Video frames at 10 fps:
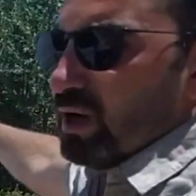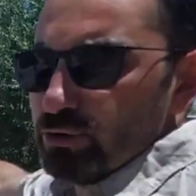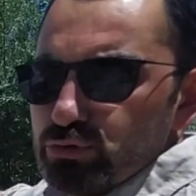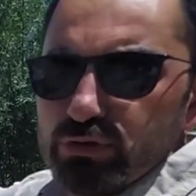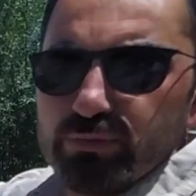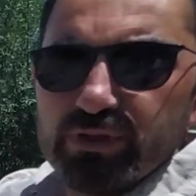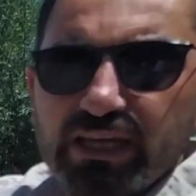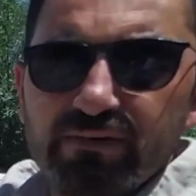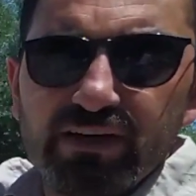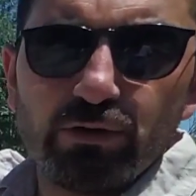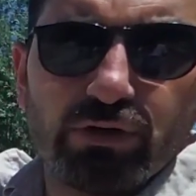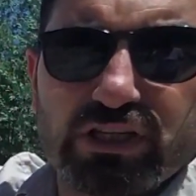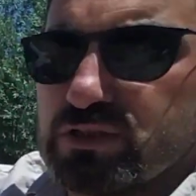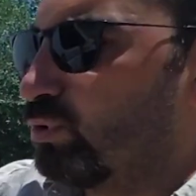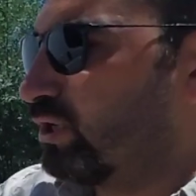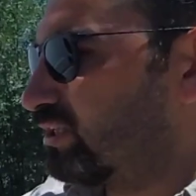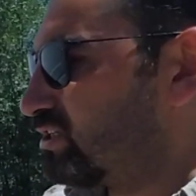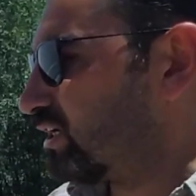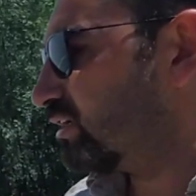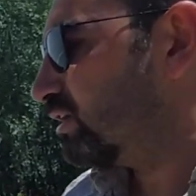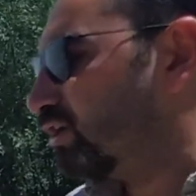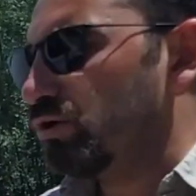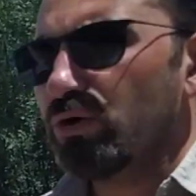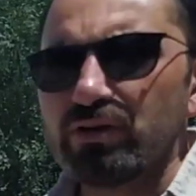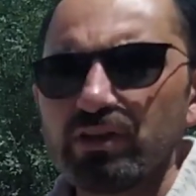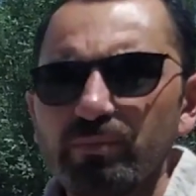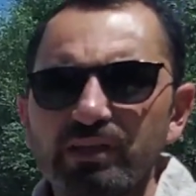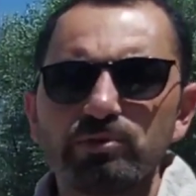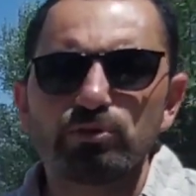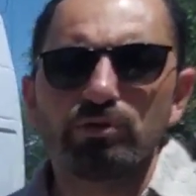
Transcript: macunlu bir yer var. Orası boyanacak. Orada benim için